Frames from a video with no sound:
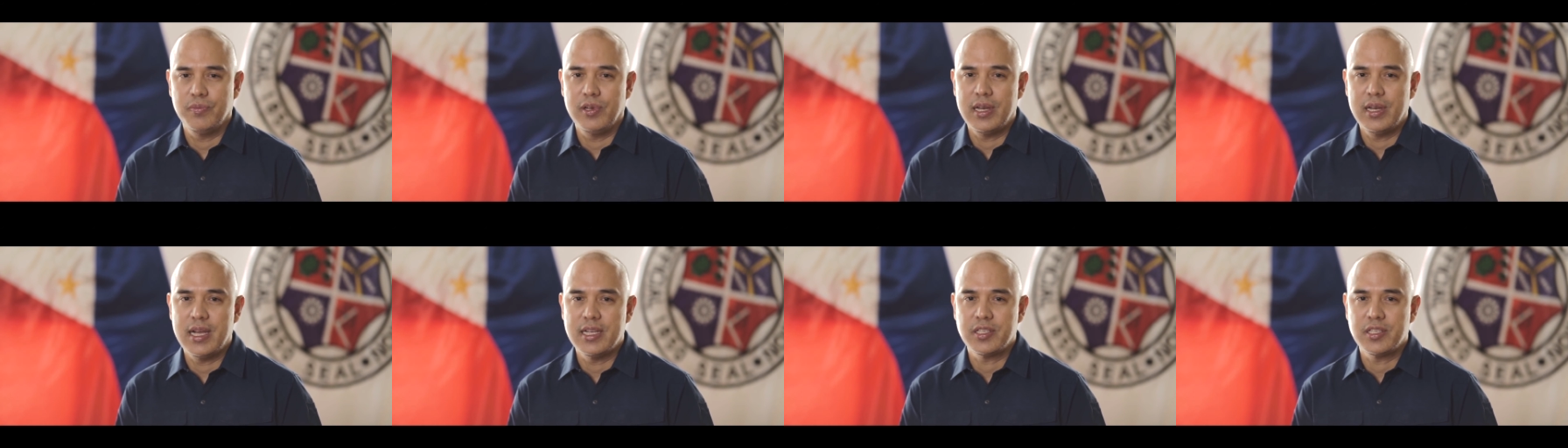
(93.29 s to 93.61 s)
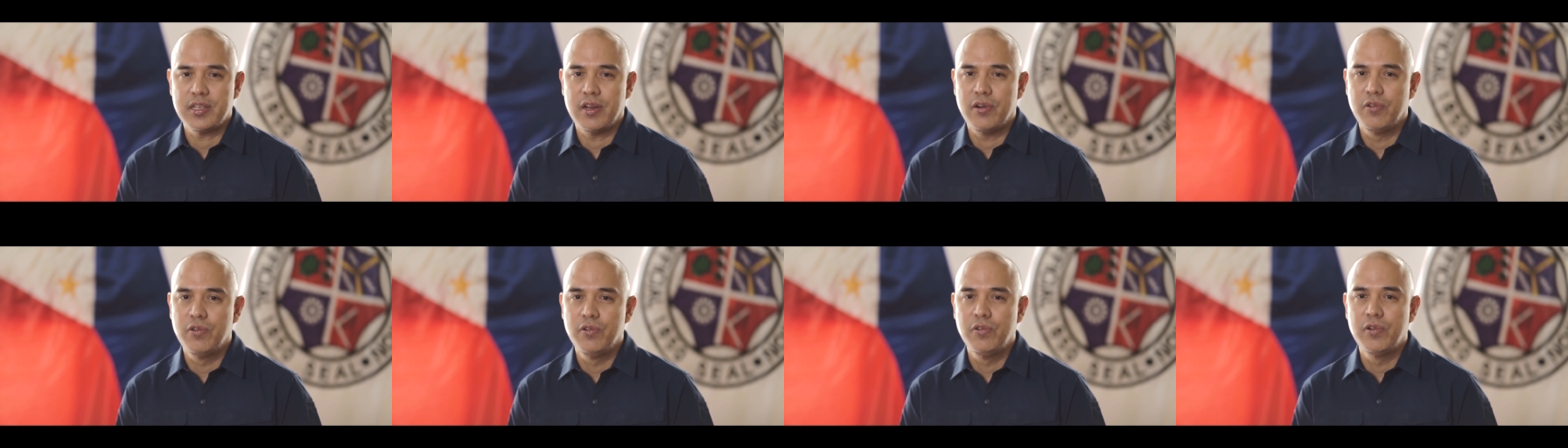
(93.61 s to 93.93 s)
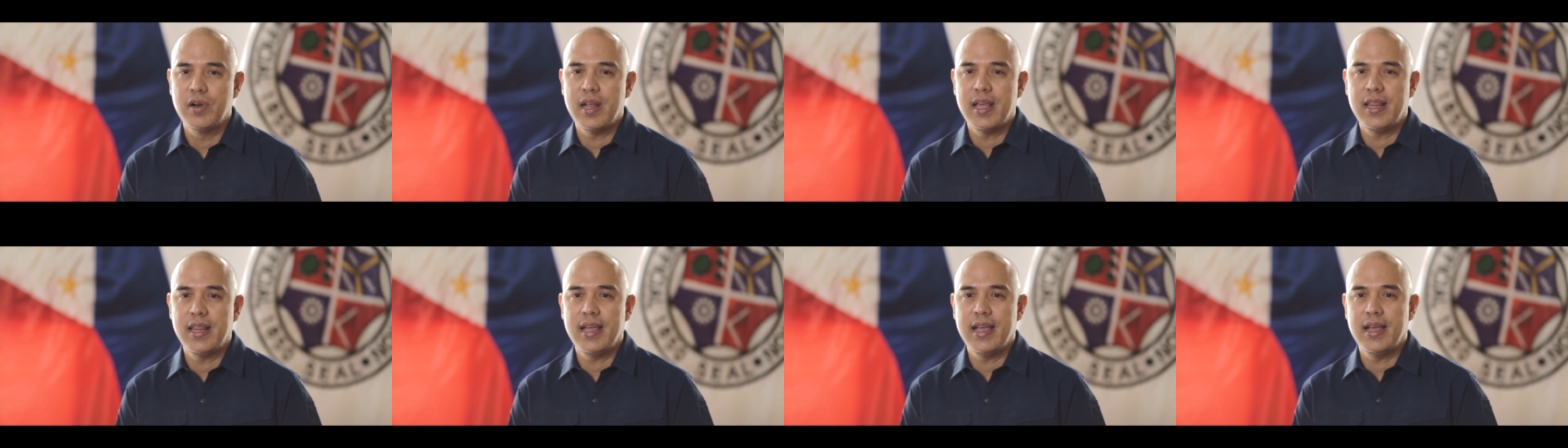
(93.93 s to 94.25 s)
mula sa
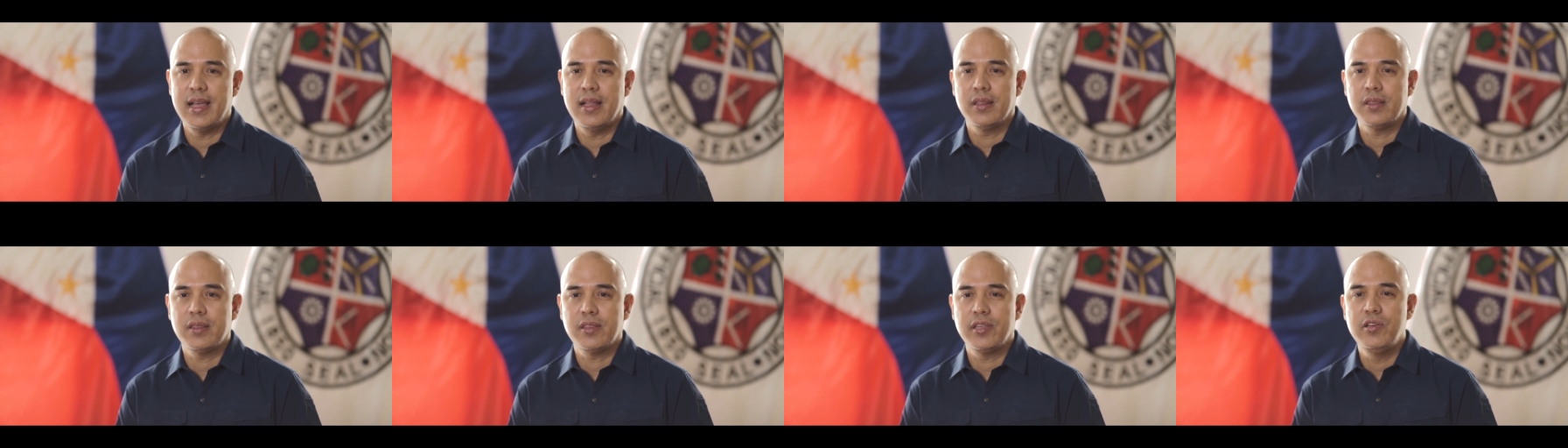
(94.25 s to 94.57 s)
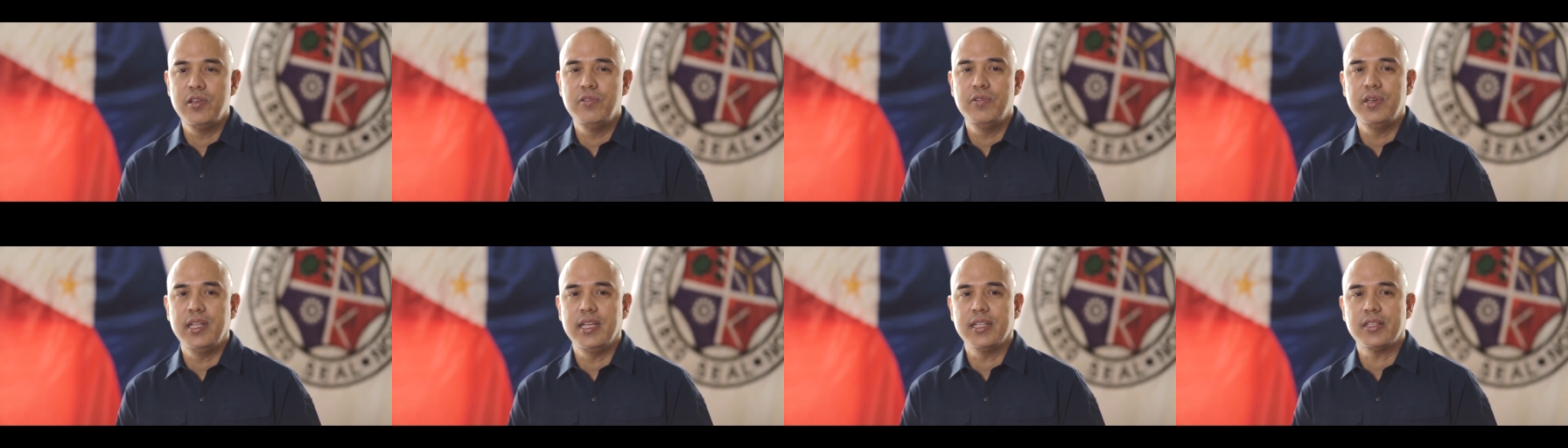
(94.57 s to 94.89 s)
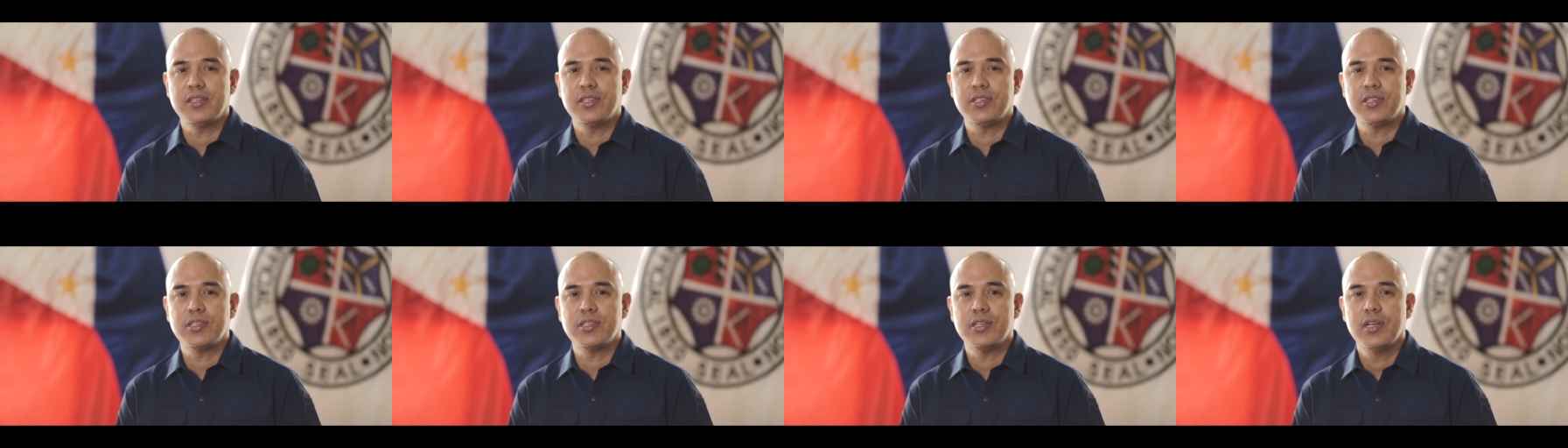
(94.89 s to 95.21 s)
rural health
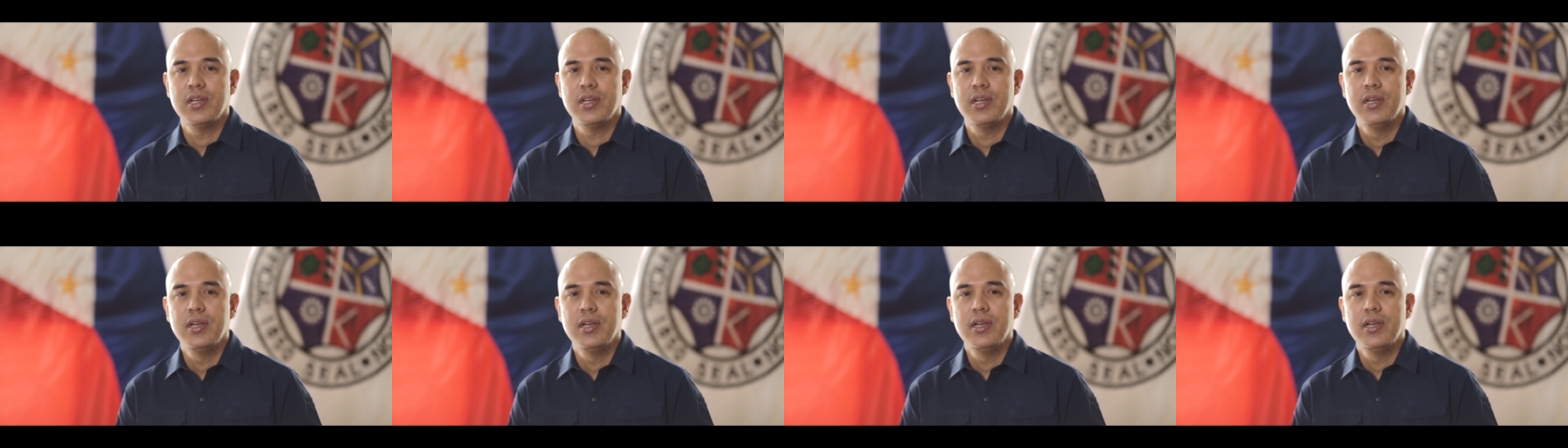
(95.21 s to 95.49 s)
units